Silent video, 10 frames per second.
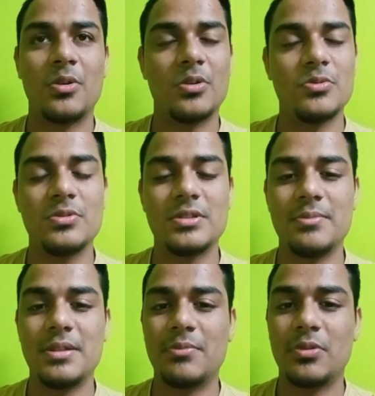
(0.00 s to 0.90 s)
और उनसे
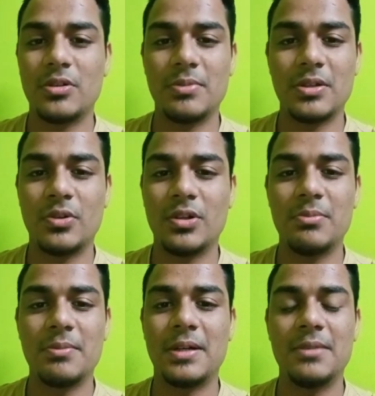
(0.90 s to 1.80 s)
मेरा बहुत बार कॉल
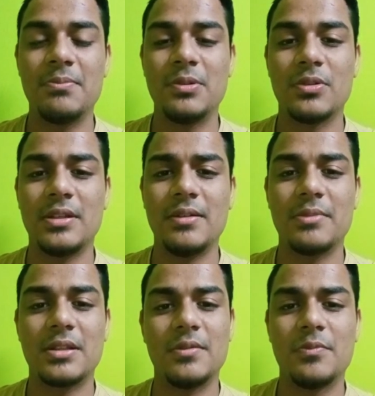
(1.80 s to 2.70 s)
में बात भी होता है
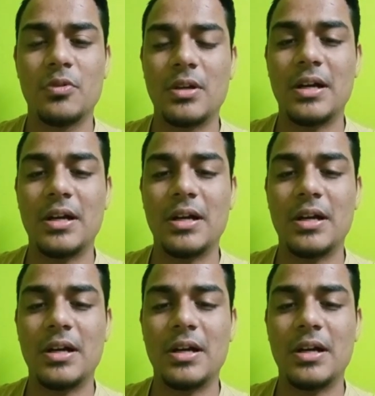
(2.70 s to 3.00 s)
मतलब वो